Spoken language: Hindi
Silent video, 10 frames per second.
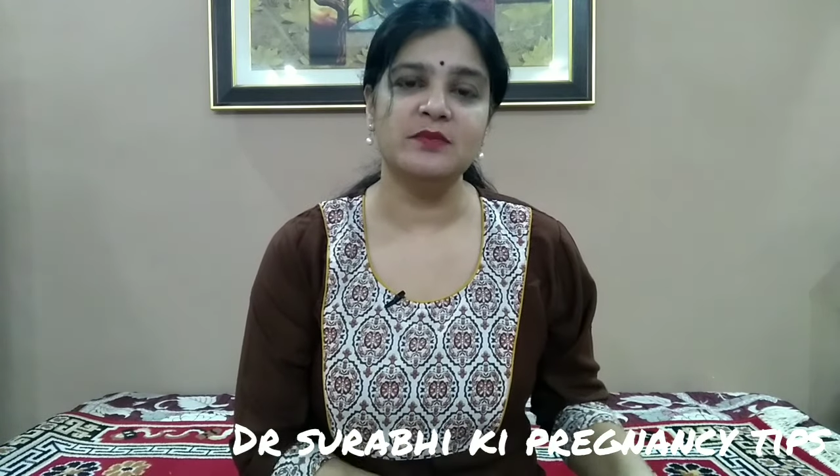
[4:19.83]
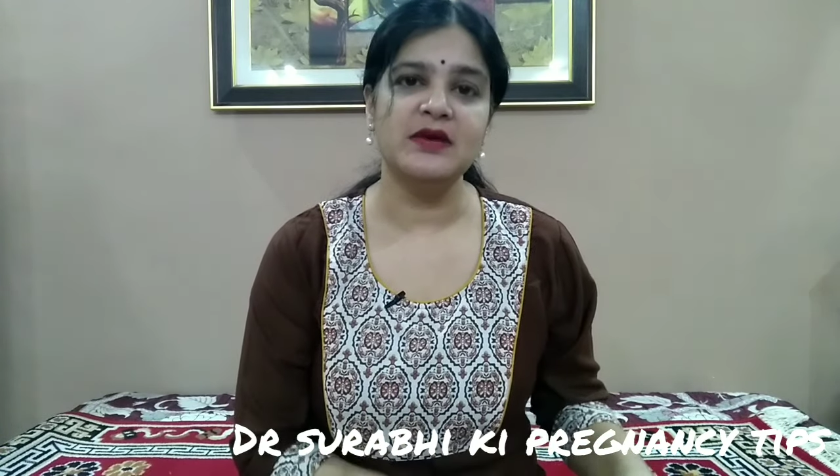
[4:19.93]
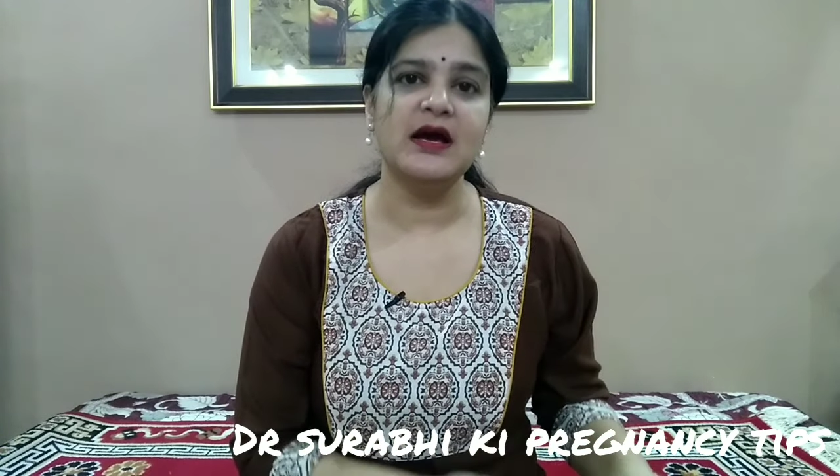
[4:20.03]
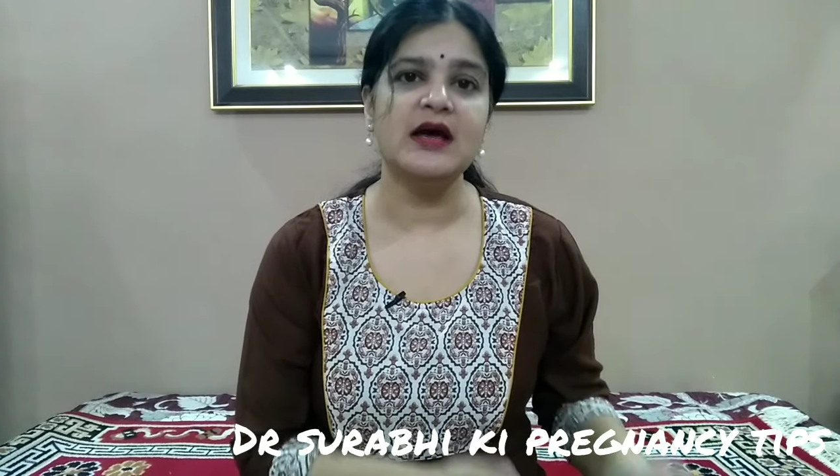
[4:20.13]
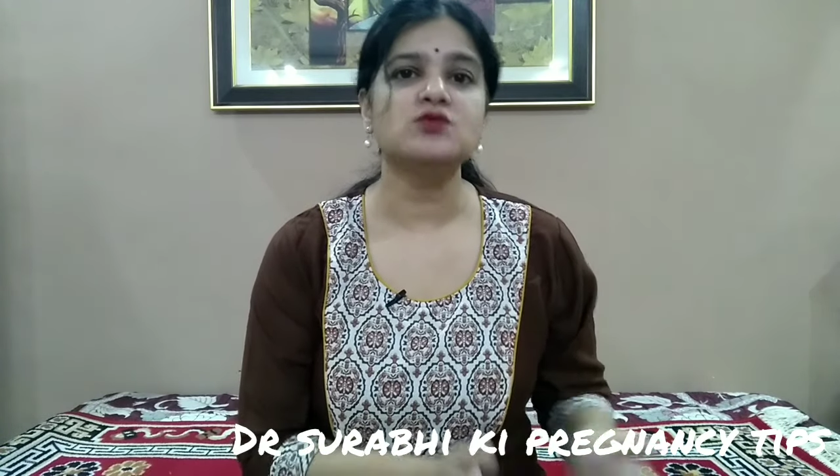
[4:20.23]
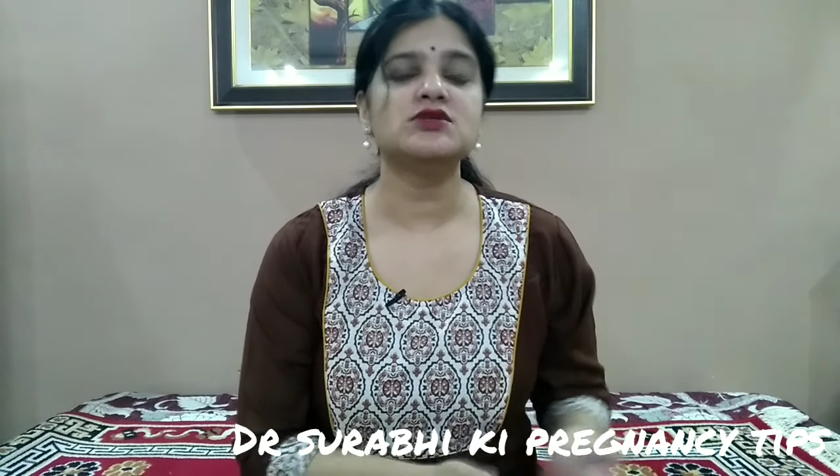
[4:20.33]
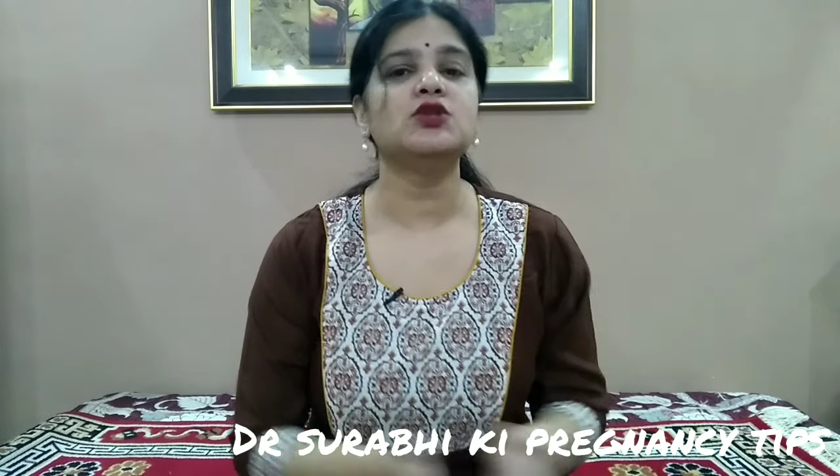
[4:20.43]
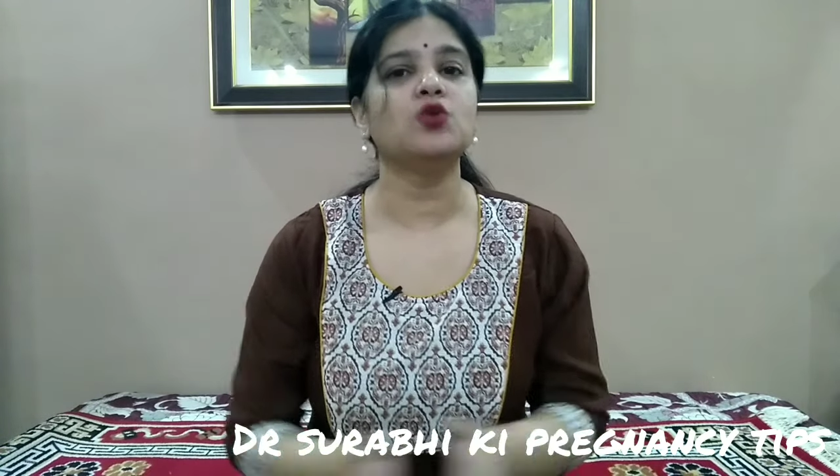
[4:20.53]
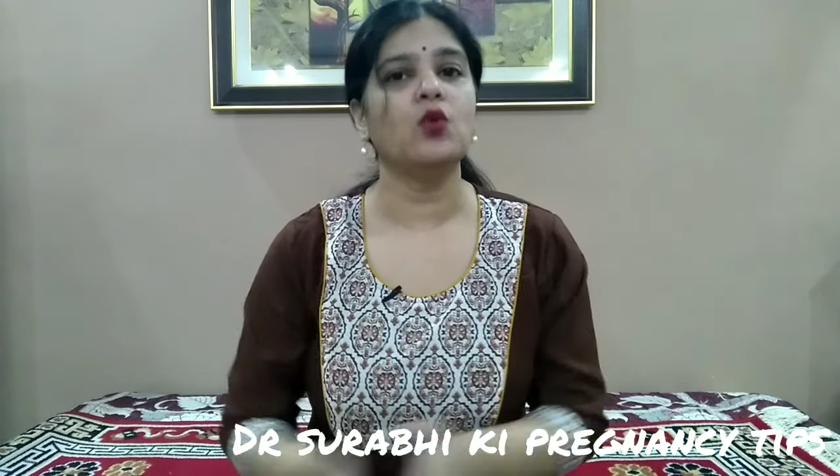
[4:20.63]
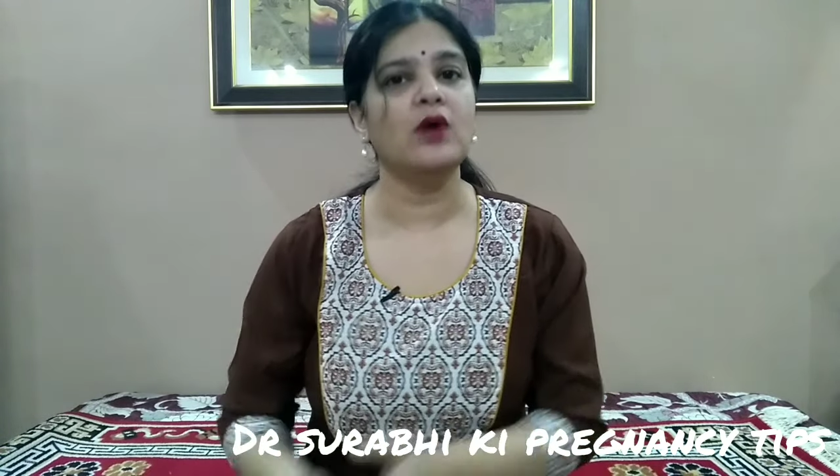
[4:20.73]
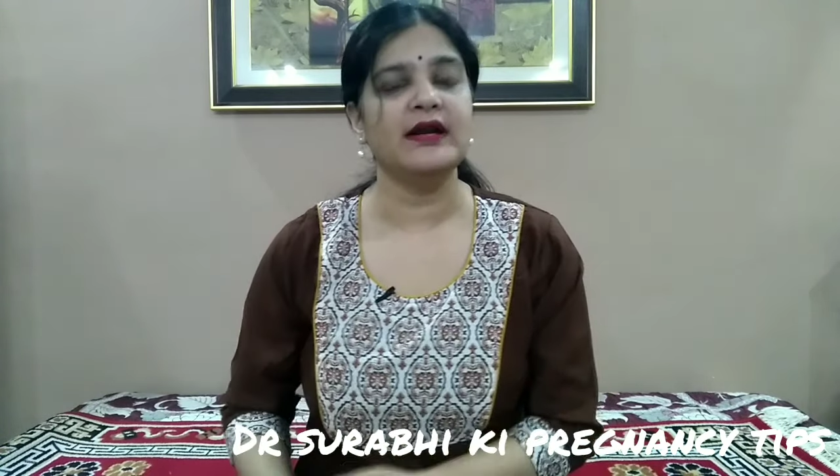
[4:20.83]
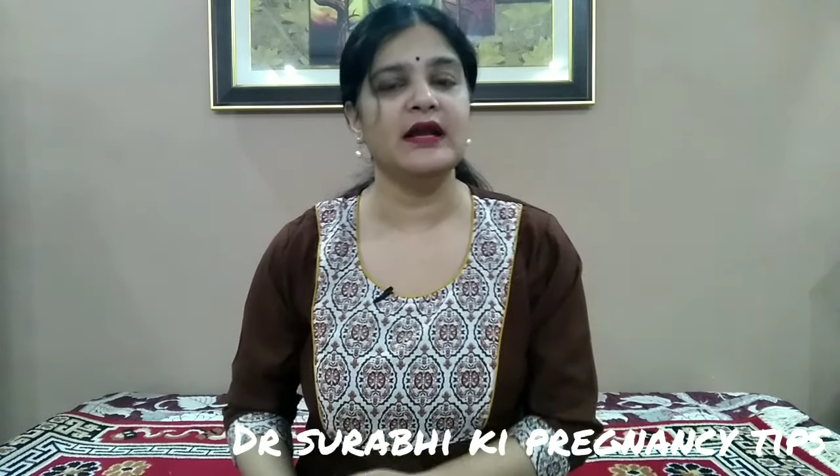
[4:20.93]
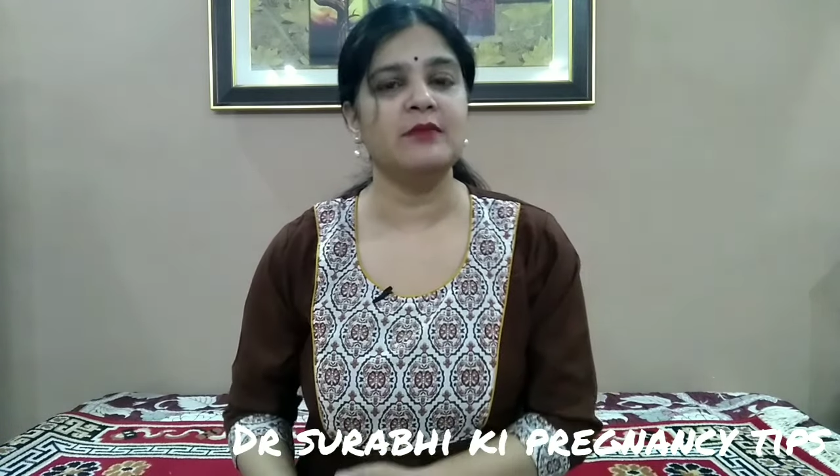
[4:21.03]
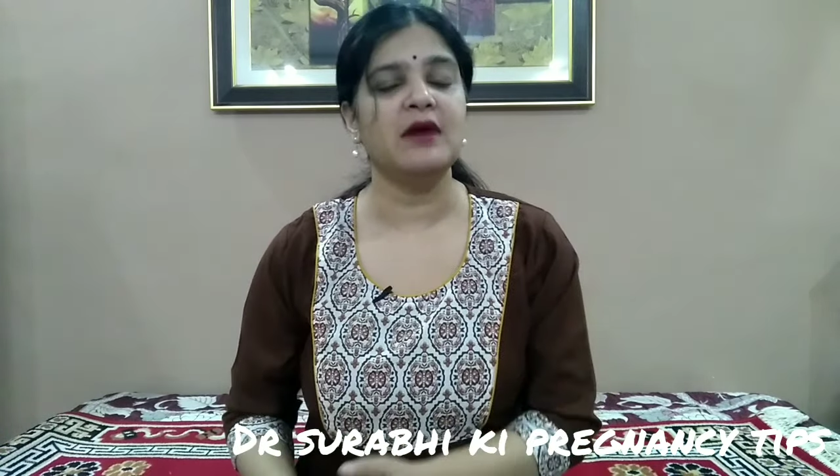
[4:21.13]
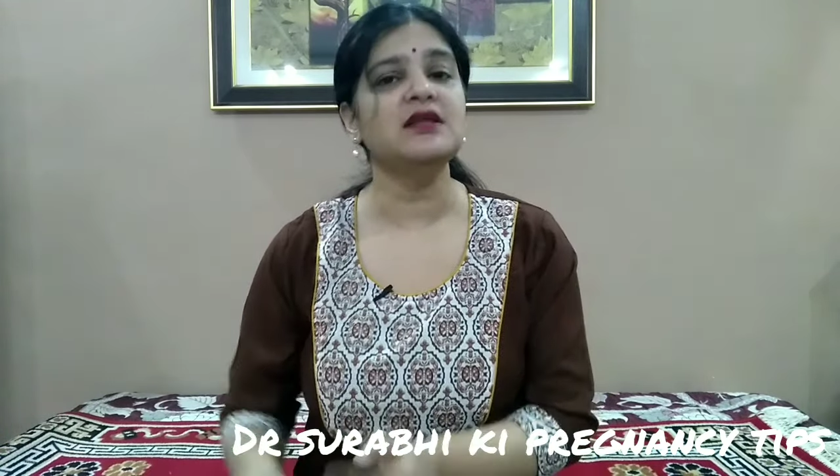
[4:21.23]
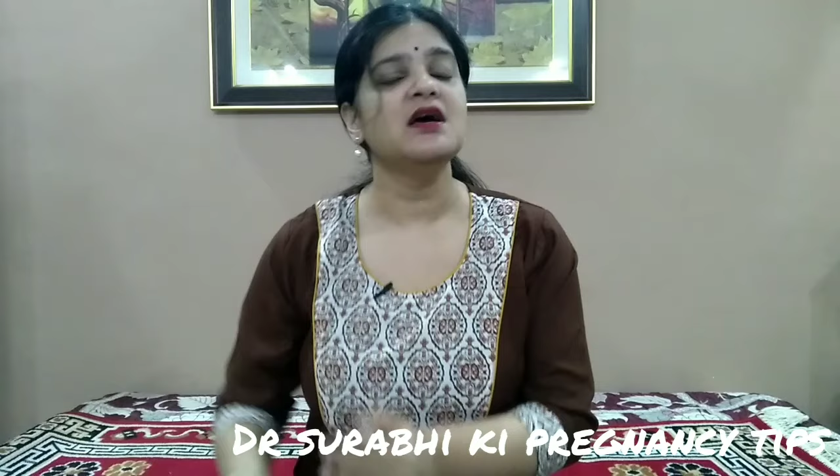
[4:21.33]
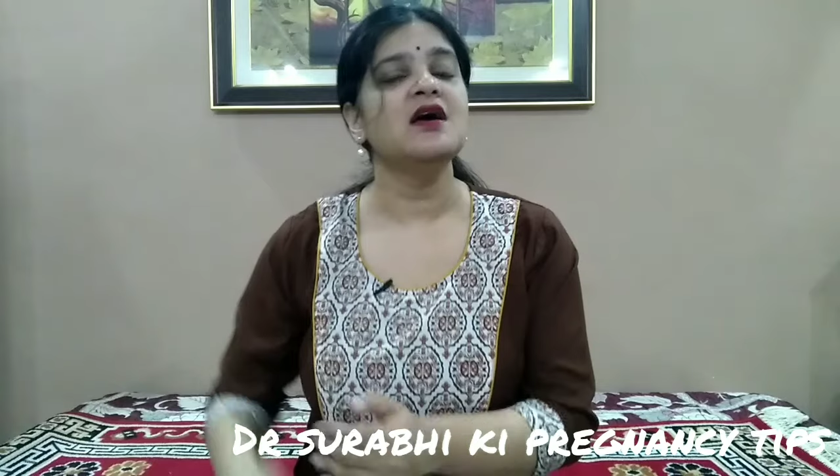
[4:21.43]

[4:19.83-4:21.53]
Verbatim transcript: पिया है उसके दो घंटे बाद